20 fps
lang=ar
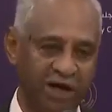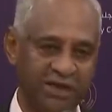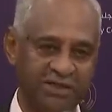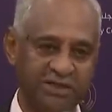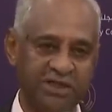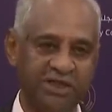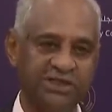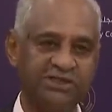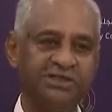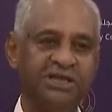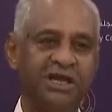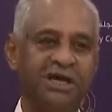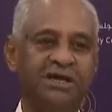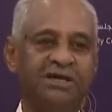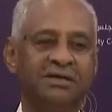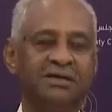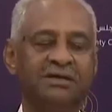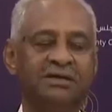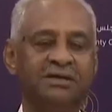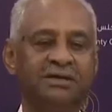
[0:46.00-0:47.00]
أنجزنا
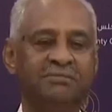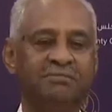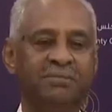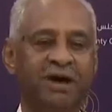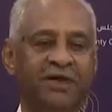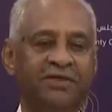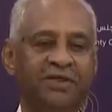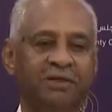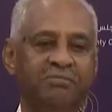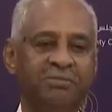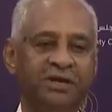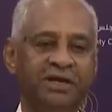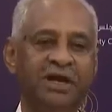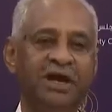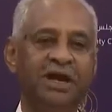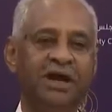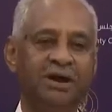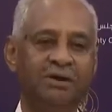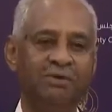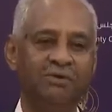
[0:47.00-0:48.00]
بعضا
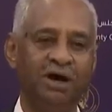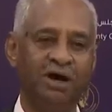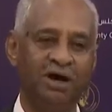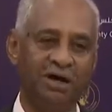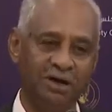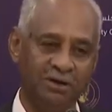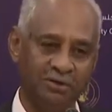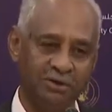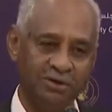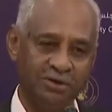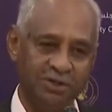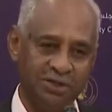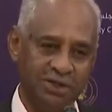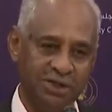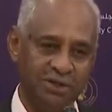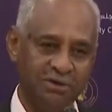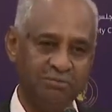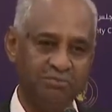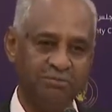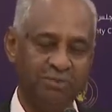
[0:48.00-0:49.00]
منها
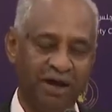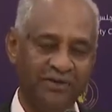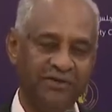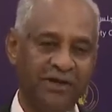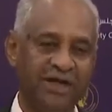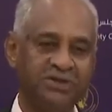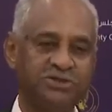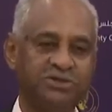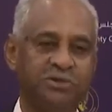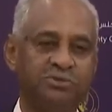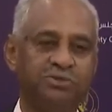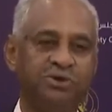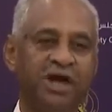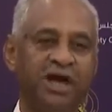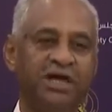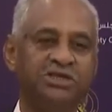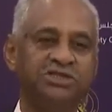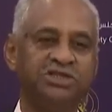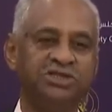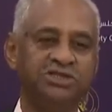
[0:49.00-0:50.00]
وبعضها
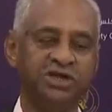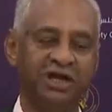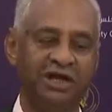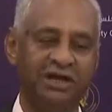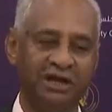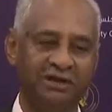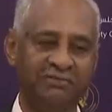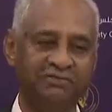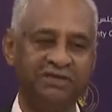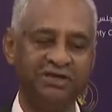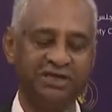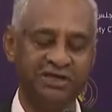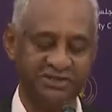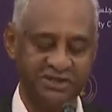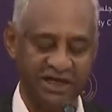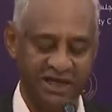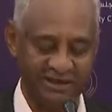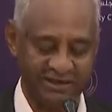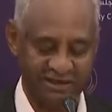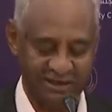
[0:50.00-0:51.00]
سيناقش إن شاء الله في
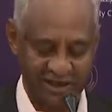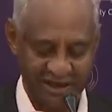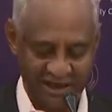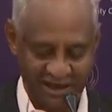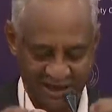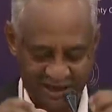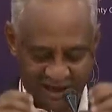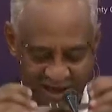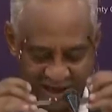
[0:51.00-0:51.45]
جلسات آه،